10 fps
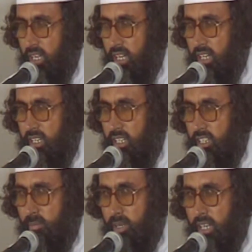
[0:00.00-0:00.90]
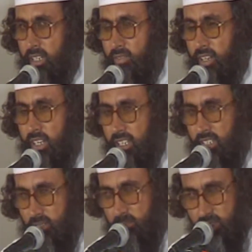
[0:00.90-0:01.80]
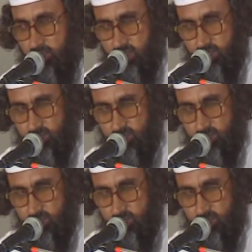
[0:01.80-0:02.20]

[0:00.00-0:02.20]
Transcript: हर ईमान वाले की बख्शिश